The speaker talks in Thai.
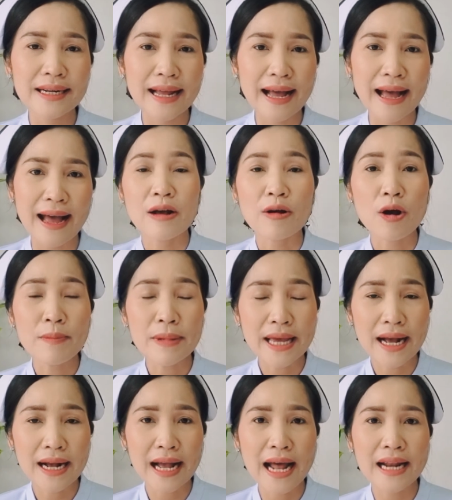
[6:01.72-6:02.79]
กขึ้นนะคะแล้วก็
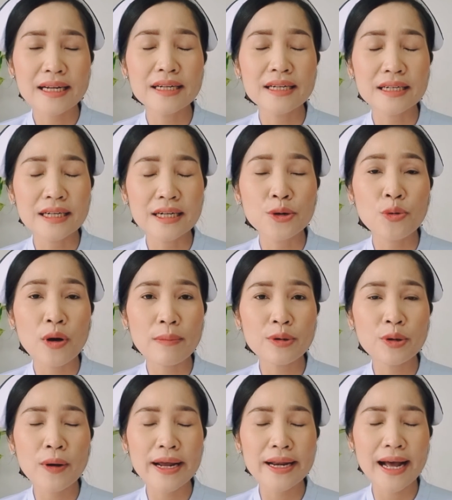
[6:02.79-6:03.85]
มีอาการอื่นๆร่วม
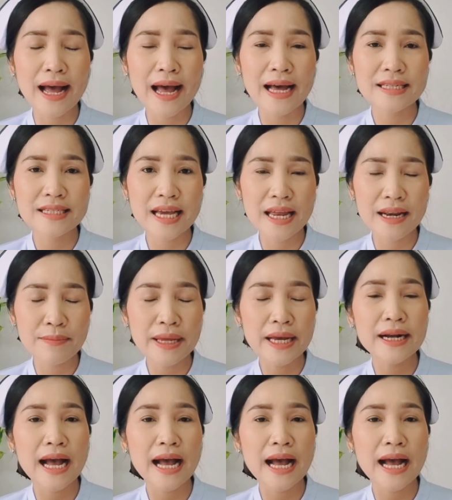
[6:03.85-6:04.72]
ด้วยนะคะเช่น